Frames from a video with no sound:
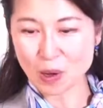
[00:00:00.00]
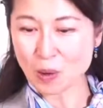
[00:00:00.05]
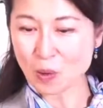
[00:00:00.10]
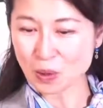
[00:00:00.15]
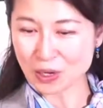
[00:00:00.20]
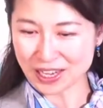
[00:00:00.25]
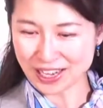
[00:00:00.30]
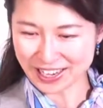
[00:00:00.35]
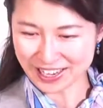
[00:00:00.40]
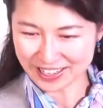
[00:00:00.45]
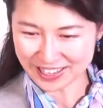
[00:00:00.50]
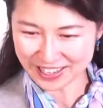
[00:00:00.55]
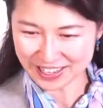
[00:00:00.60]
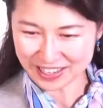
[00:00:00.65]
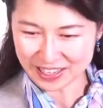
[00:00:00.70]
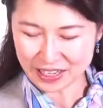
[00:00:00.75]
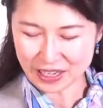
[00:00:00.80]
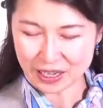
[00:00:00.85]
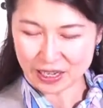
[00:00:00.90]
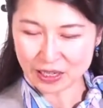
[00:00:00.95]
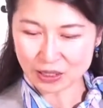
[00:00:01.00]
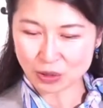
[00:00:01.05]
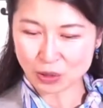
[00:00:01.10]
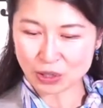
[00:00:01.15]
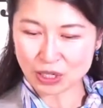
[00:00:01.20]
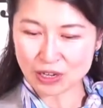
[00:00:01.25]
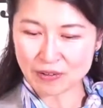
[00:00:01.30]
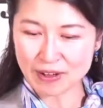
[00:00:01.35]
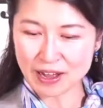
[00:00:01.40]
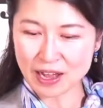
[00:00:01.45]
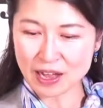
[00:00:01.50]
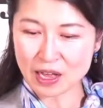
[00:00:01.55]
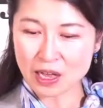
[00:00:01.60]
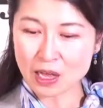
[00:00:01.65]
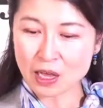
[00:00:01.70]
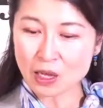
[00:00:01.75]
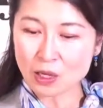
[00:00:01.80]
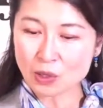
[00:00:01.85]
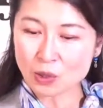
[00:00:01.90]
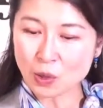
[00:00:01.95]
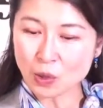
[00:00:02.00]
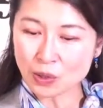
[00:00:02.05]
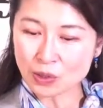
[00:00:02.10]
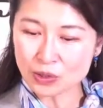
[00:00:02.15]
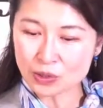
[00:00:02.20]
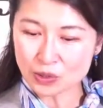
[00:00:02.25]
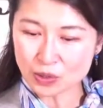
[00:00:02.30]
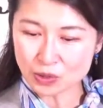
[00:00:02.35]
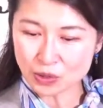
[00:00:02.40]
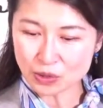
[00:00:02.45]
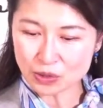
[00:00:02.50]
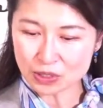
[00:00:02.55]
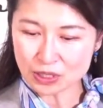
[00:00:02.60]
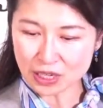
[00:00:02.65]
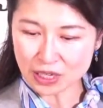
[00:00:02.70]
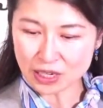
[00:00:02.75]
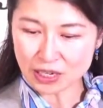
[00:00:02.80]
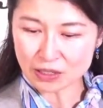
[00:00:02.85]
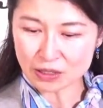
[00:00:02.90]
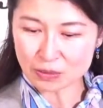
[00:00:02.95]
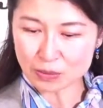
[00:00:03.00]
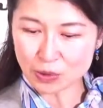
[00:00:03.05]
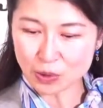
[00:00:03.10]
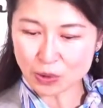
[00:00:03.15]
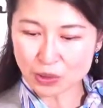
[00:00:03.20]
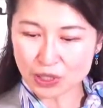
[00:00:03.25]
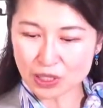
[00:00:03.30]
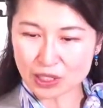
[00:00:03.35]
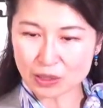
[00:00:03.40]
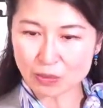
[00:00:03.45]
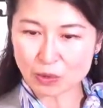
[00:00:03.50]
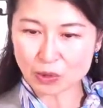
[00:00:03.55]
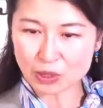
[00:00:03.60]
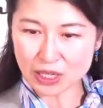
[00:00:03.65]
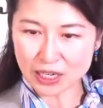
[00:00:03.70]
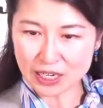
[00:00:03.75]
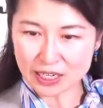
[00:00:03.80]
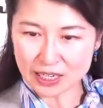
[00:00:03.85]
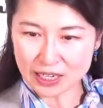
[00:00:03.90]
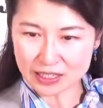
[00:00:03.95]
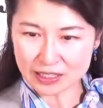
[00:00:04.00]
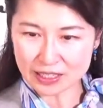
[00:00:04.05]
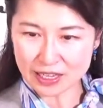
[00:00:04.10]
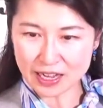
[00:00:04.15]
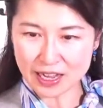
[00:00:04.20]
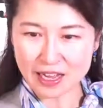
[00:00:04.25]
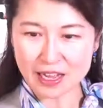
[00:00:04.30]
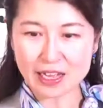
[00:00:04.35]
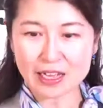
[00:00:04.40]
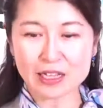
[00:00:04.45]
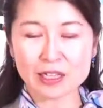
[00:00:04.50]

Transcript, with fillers: おかげでトネは子犬のよくかかる病気にもならないで